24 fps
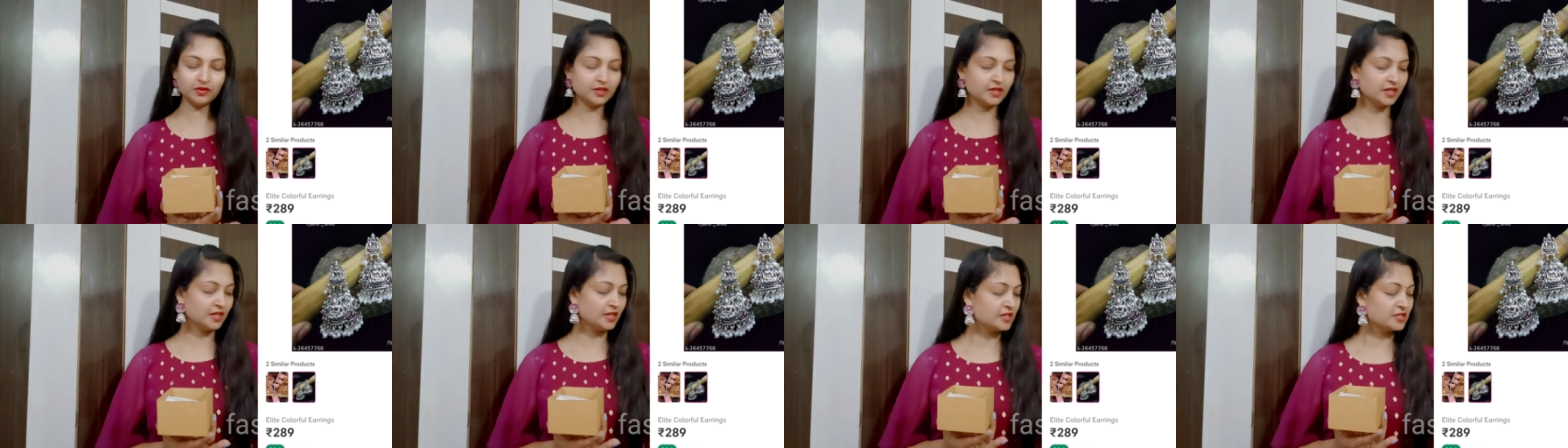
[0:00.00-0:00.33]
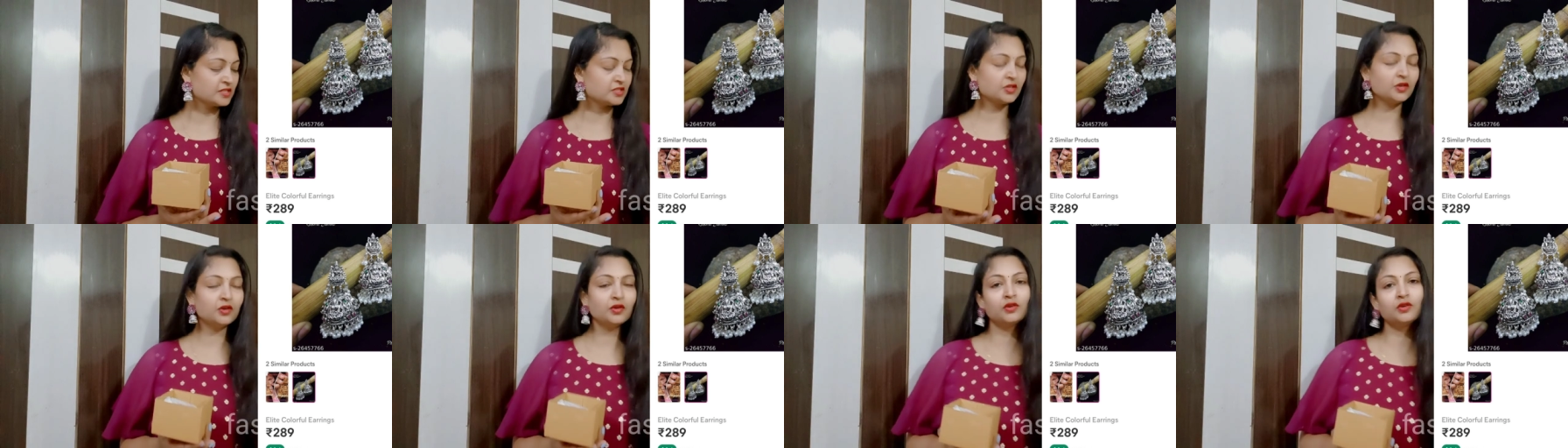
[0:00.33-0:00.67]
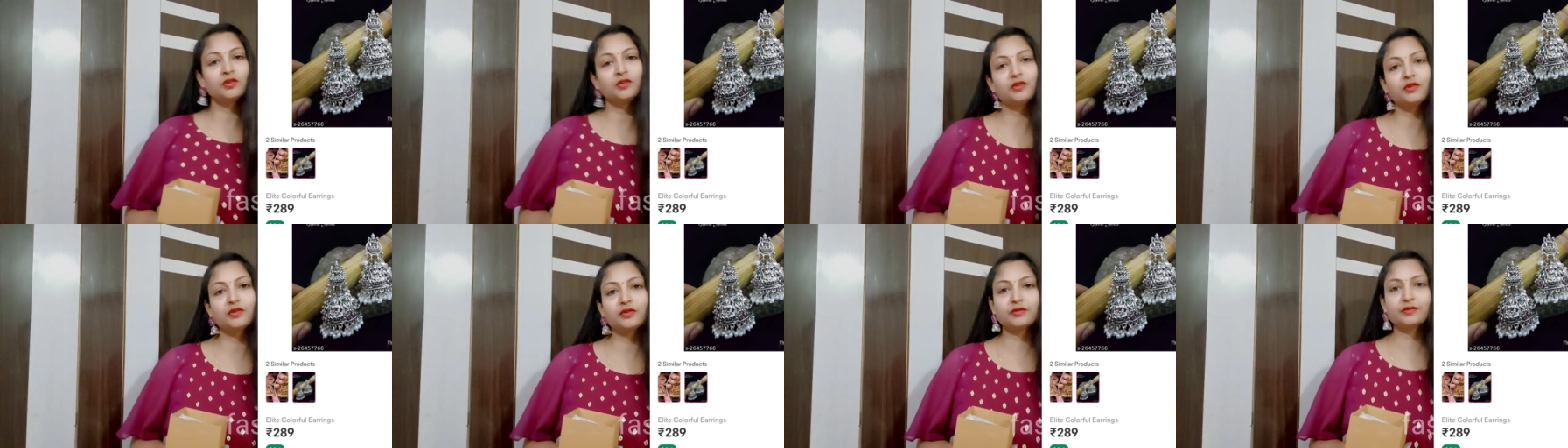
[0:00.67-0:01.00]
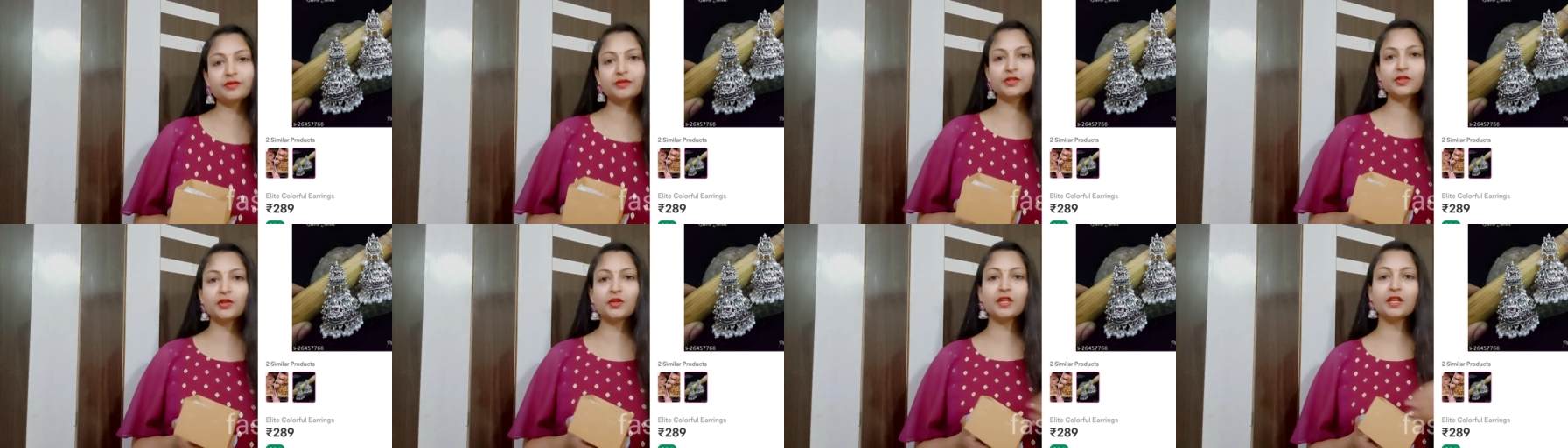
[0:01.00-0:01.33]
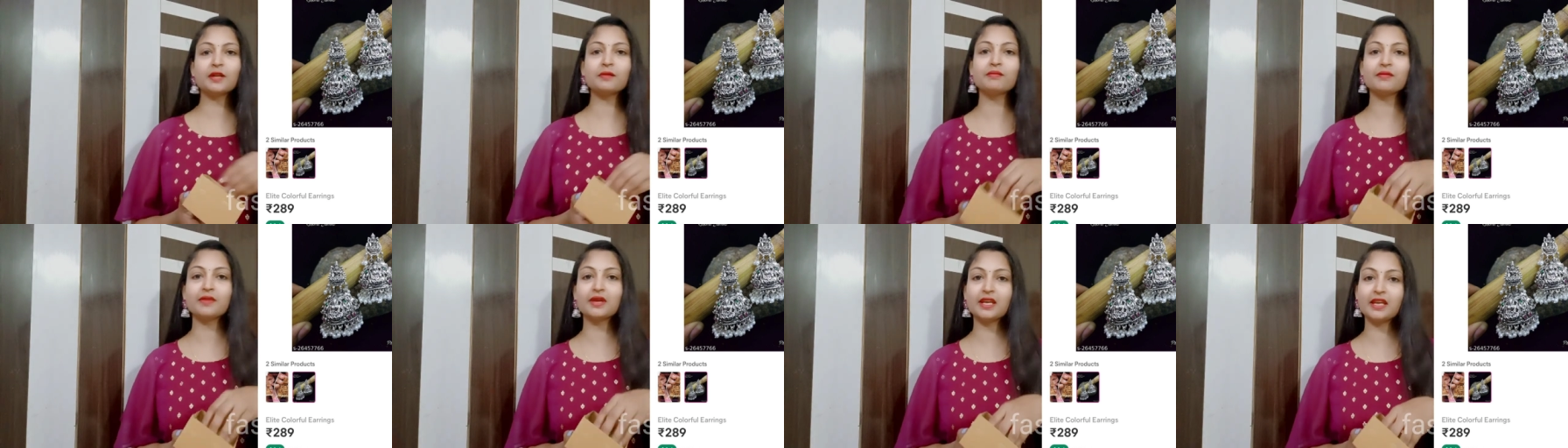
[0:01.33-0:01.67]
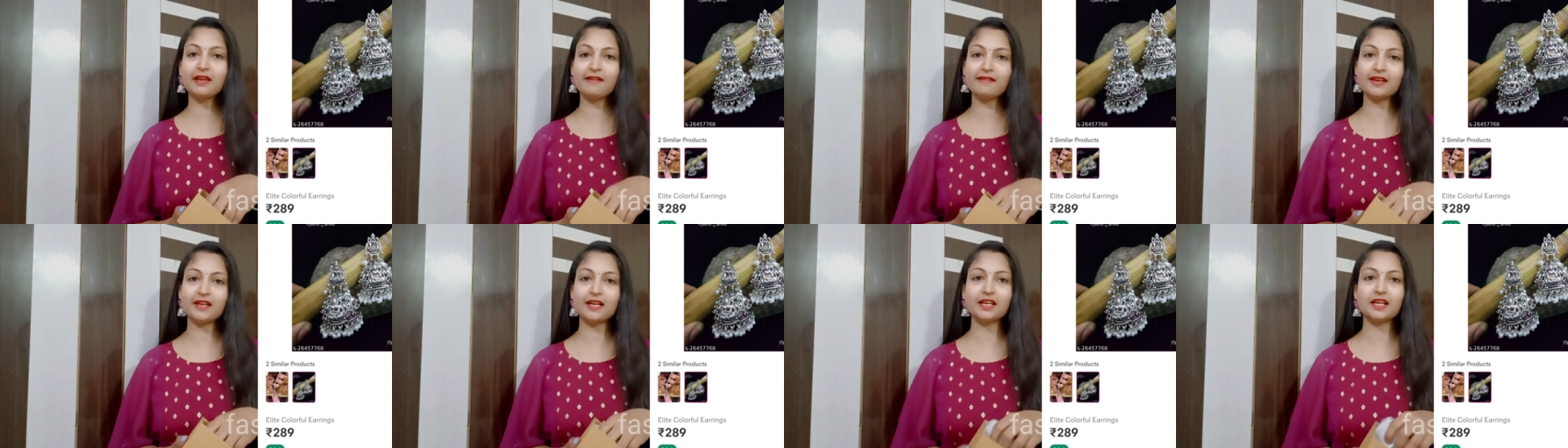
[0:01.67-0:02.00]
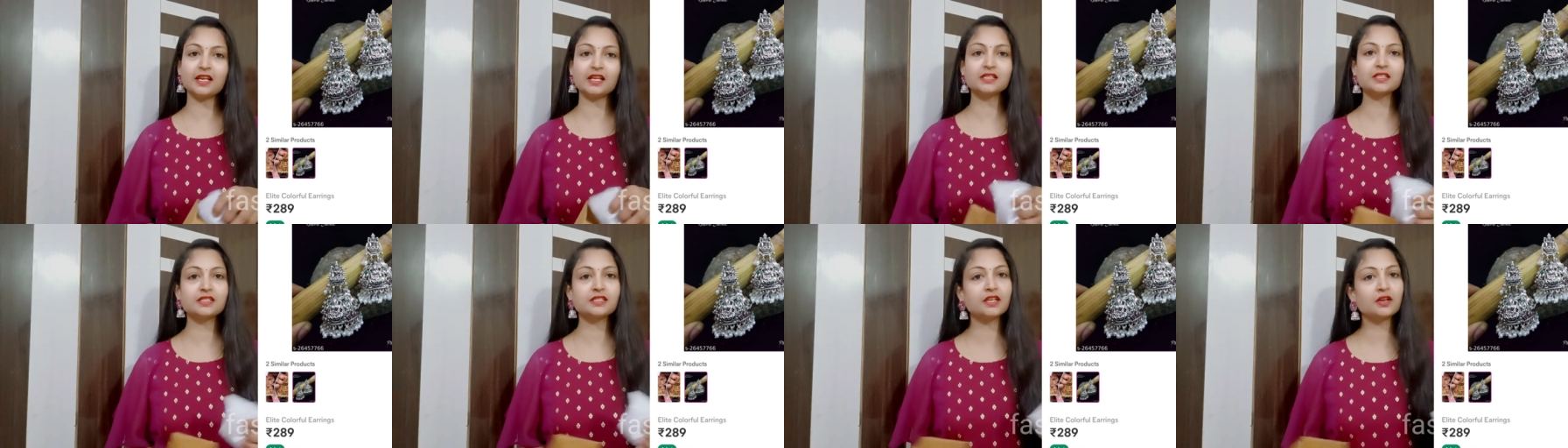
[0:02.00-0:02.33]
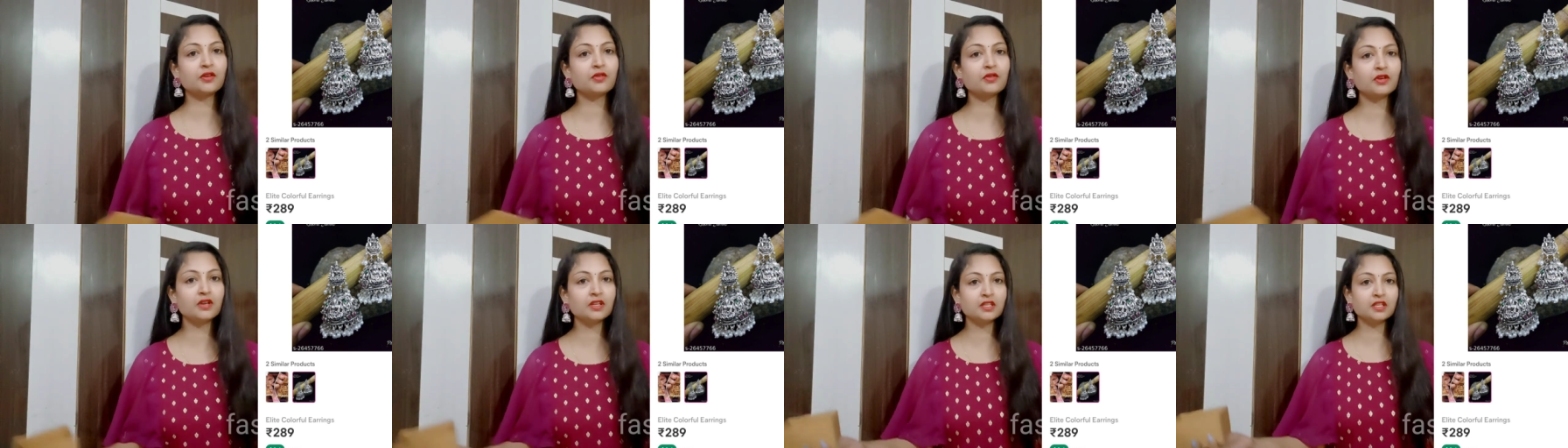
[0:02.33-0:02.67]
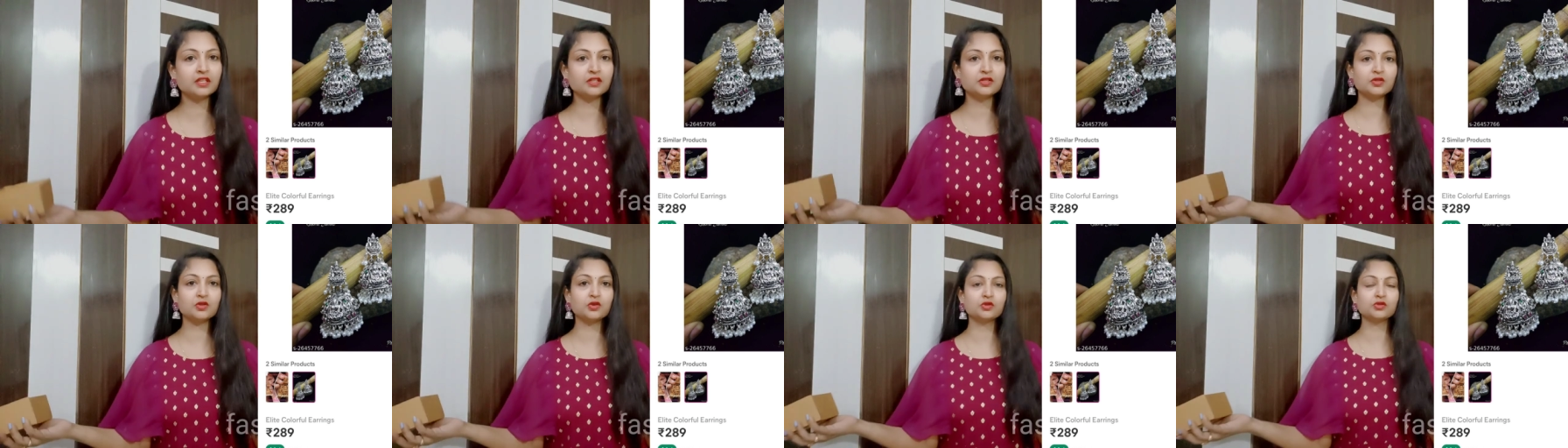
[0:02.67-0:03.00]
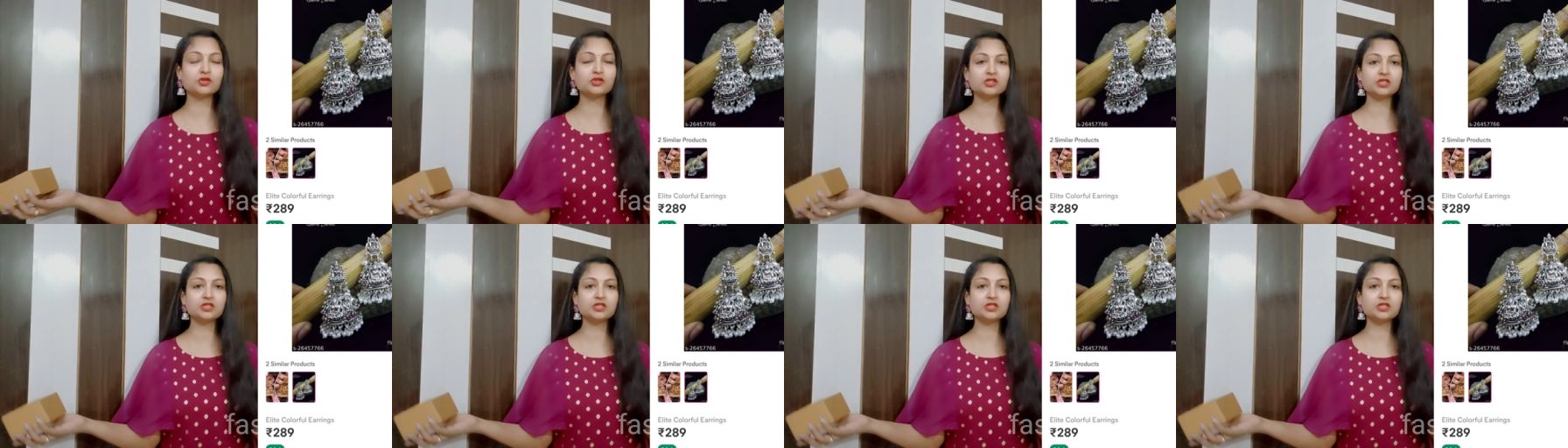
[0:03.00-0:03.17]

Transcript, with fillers: సో సో దట్ మీకు ఎవరికైనా నచ్చితే కూడా తీసుకోవచ్చు